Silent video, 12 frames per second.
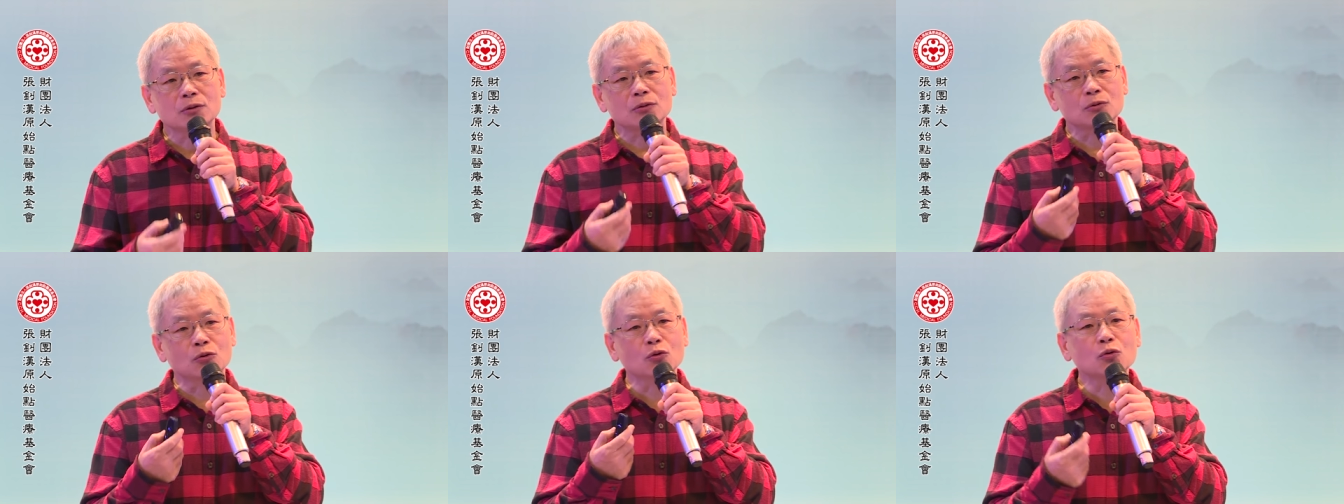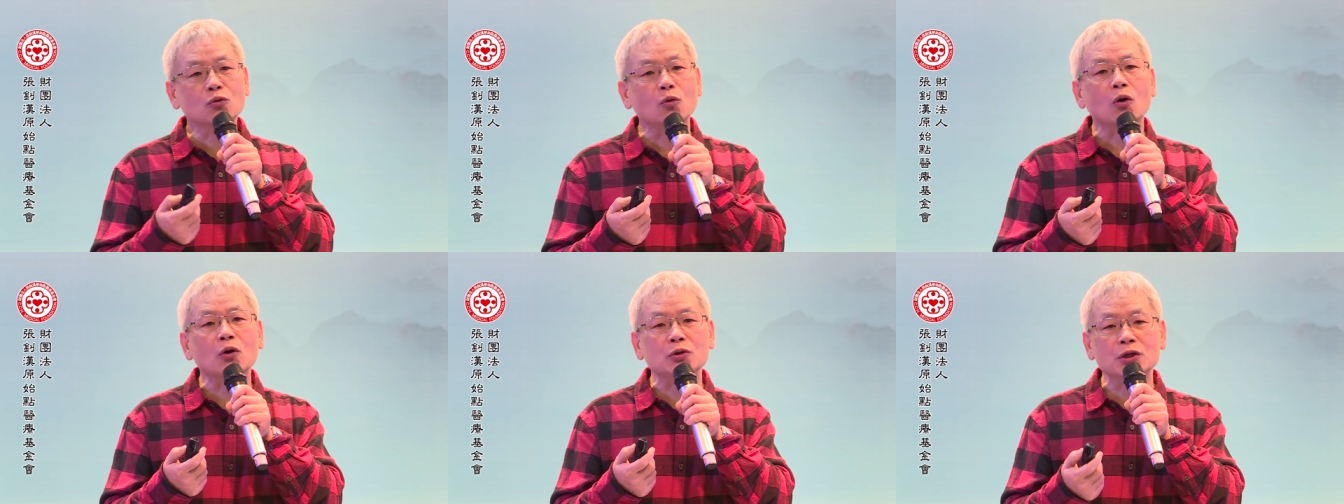如
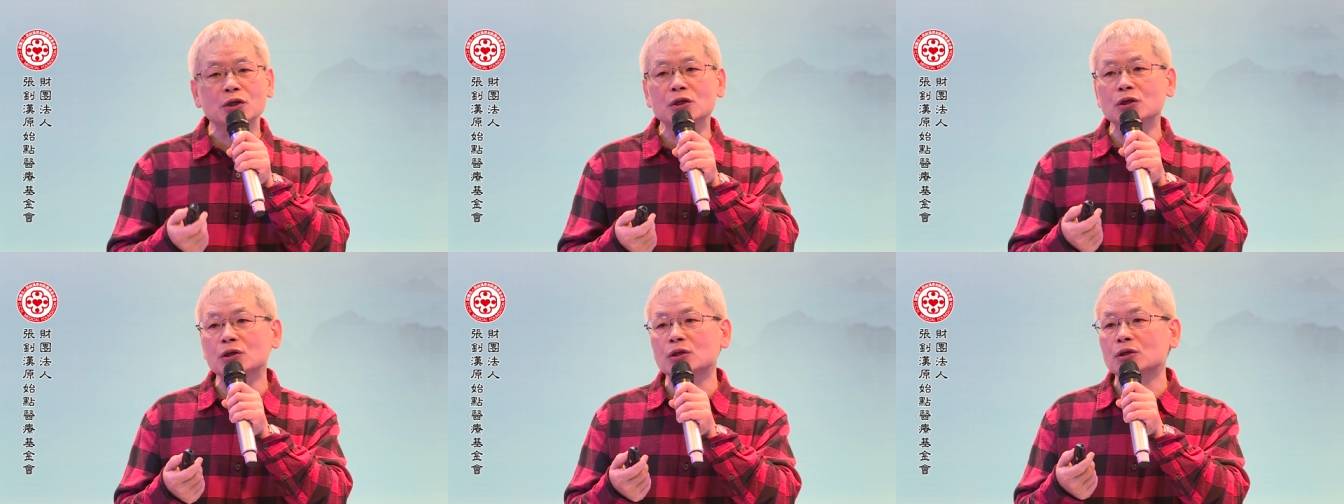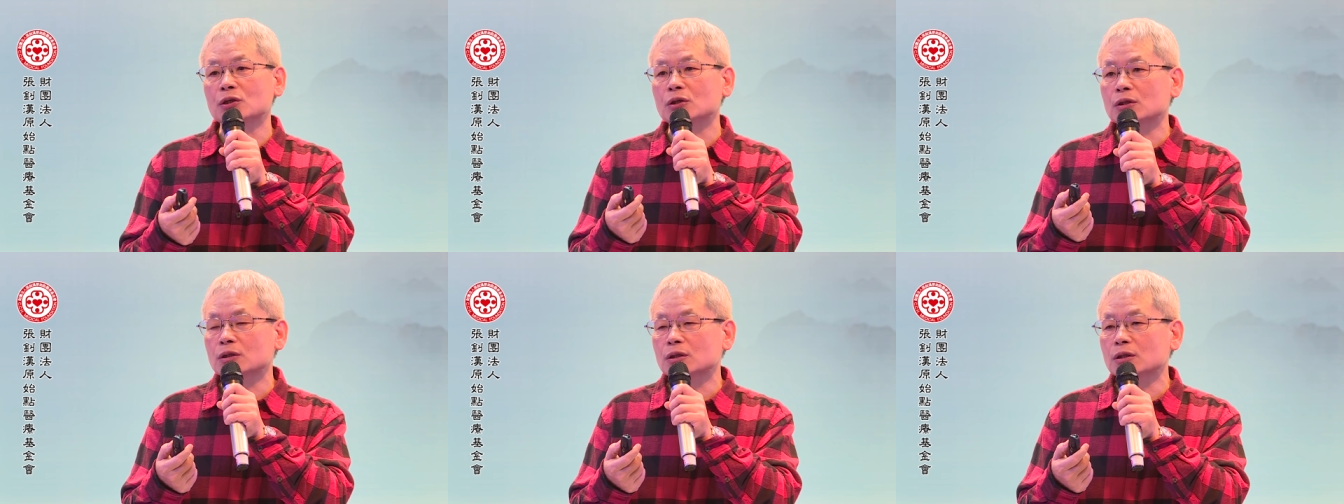果以
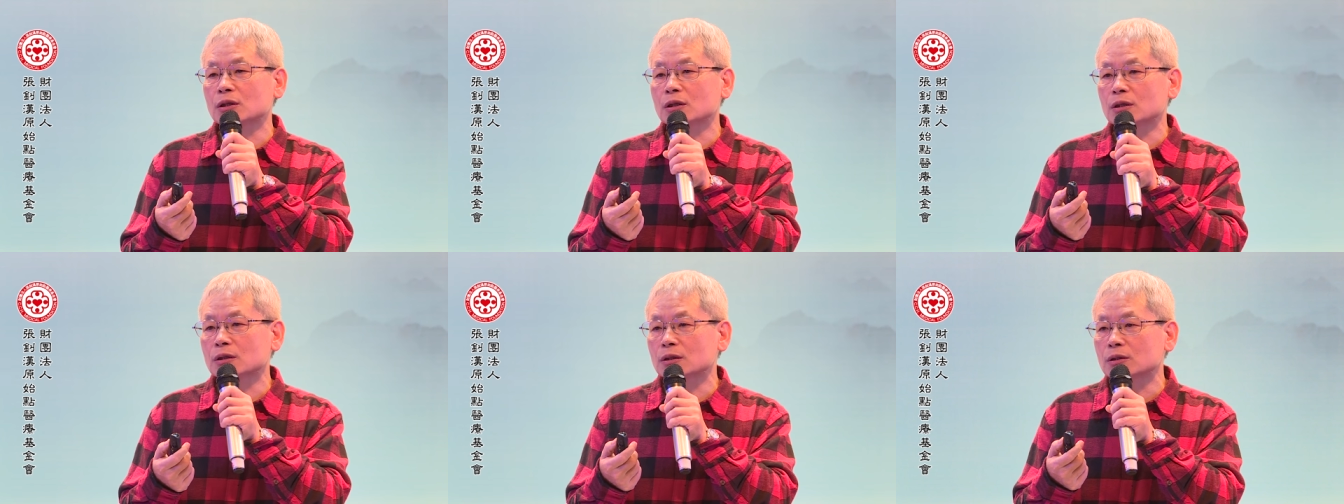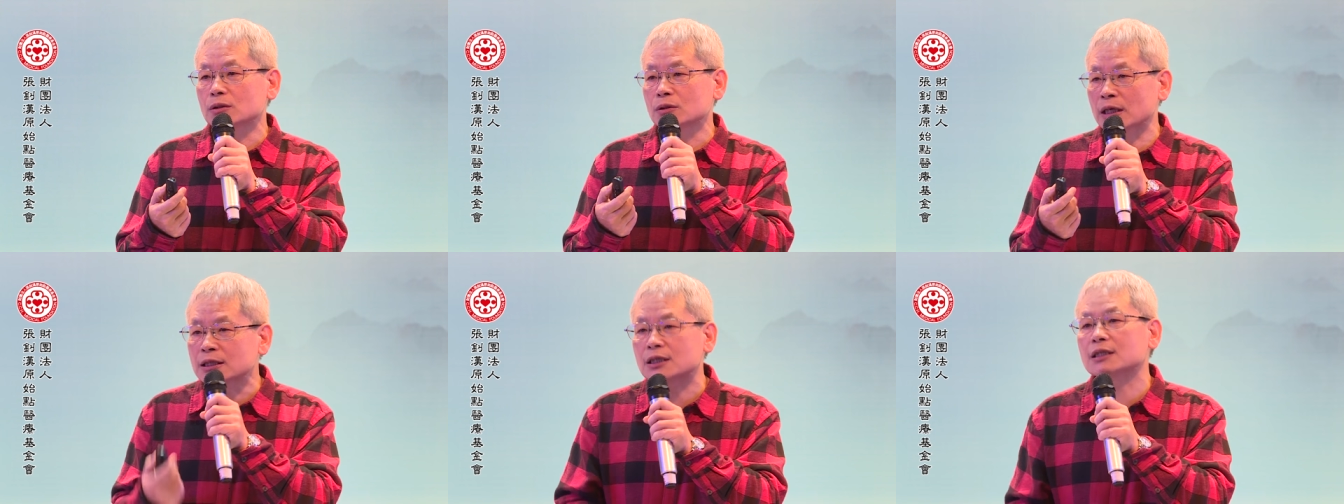
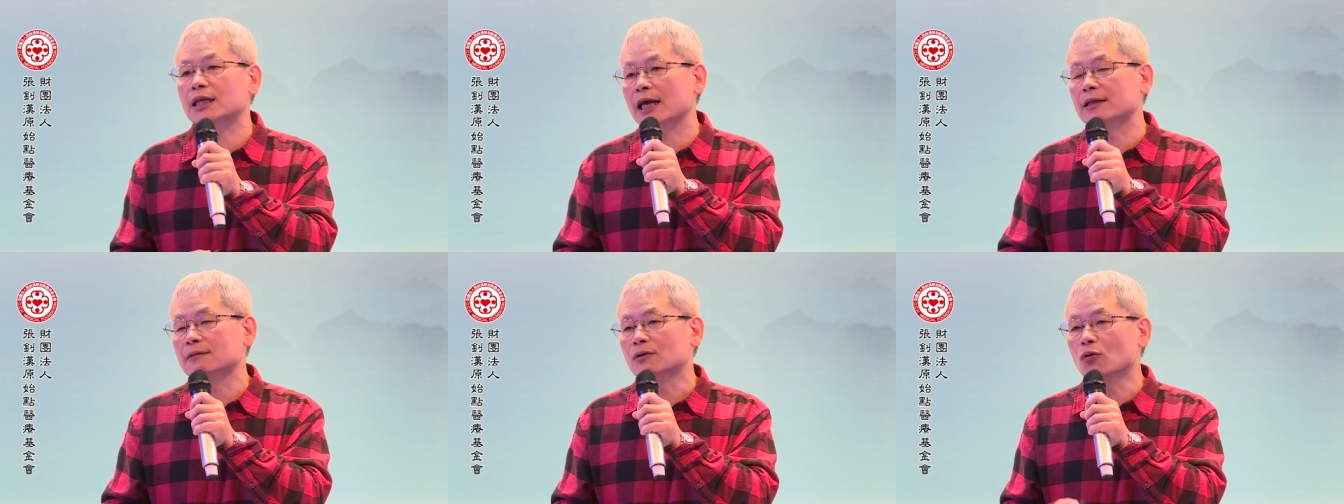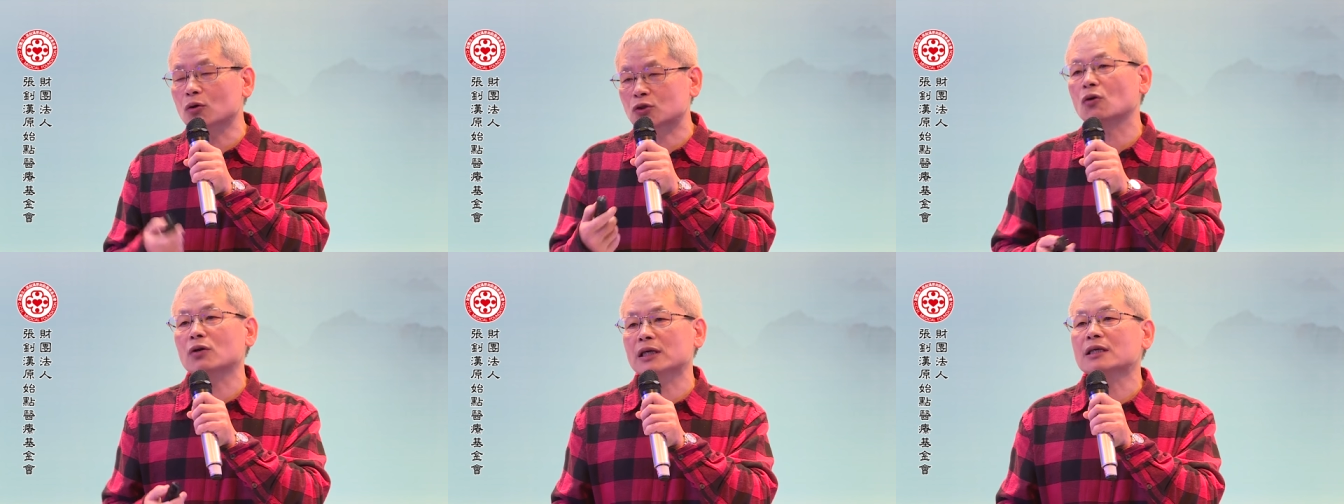原始点或
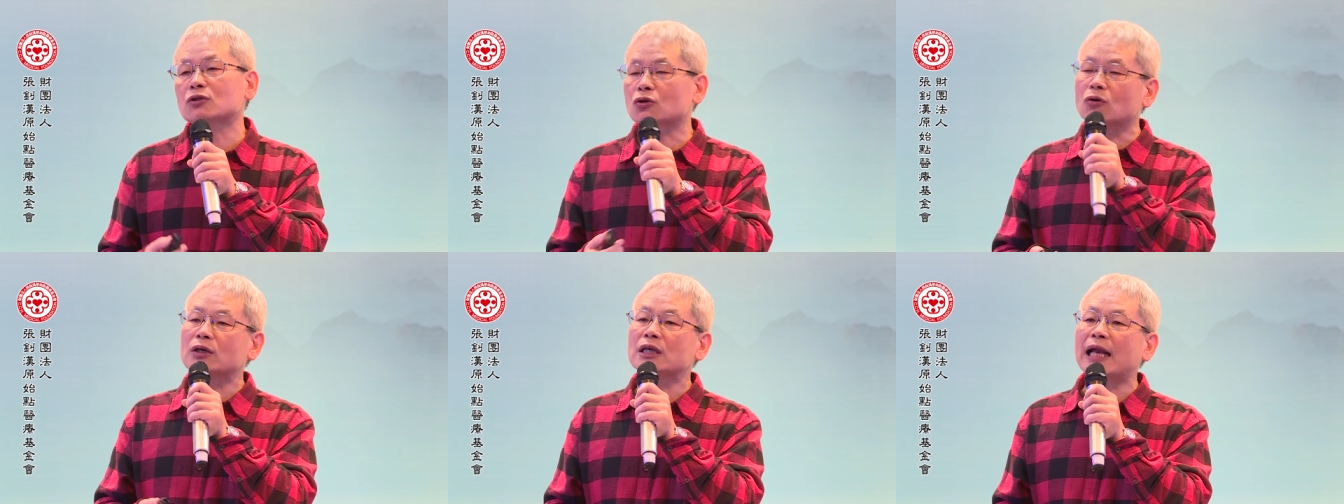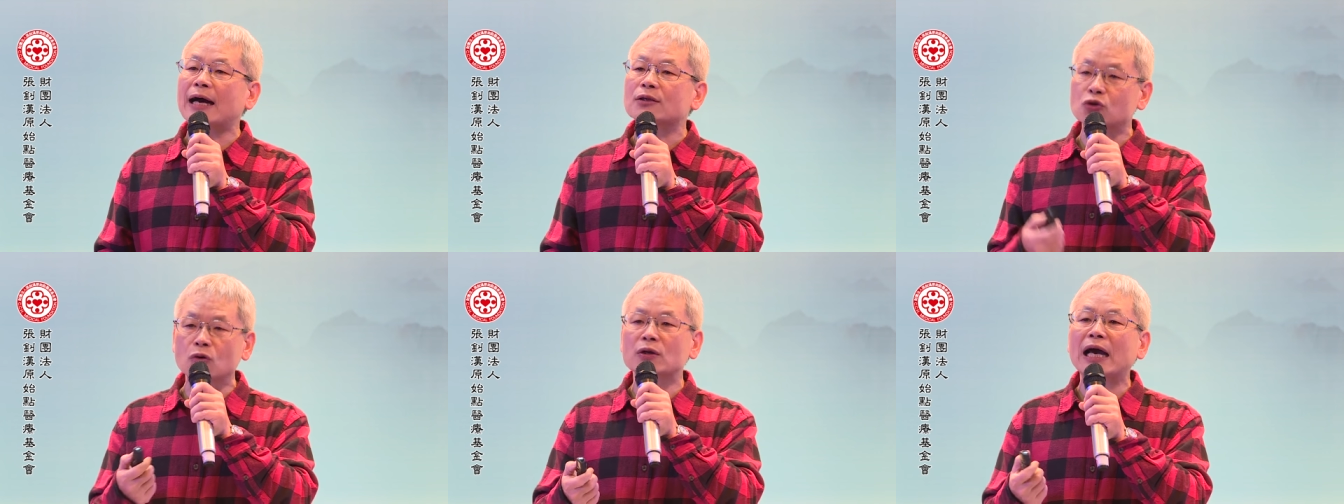中医中
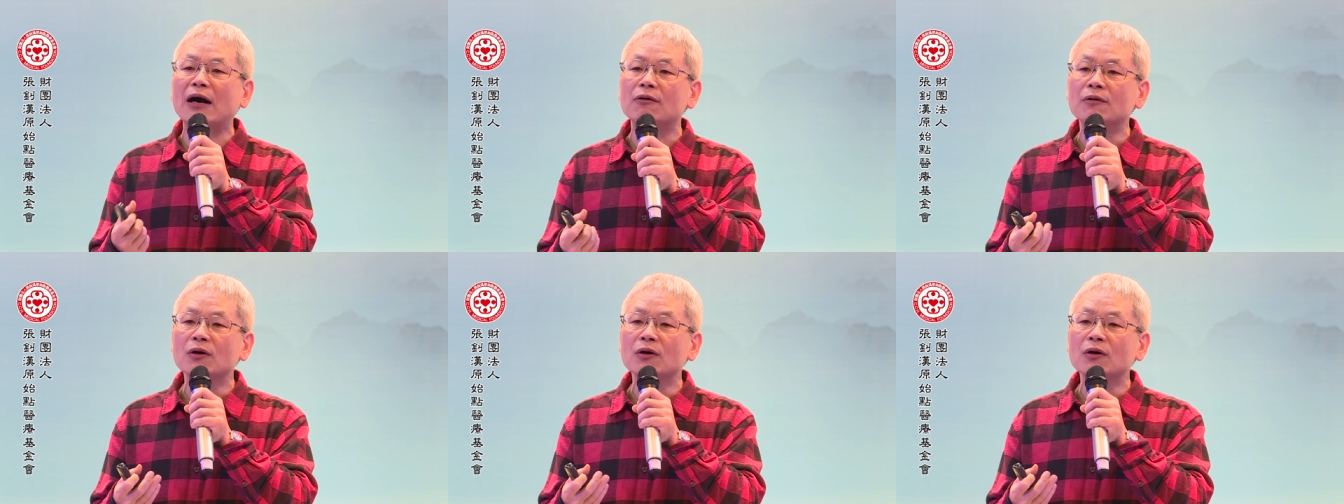药、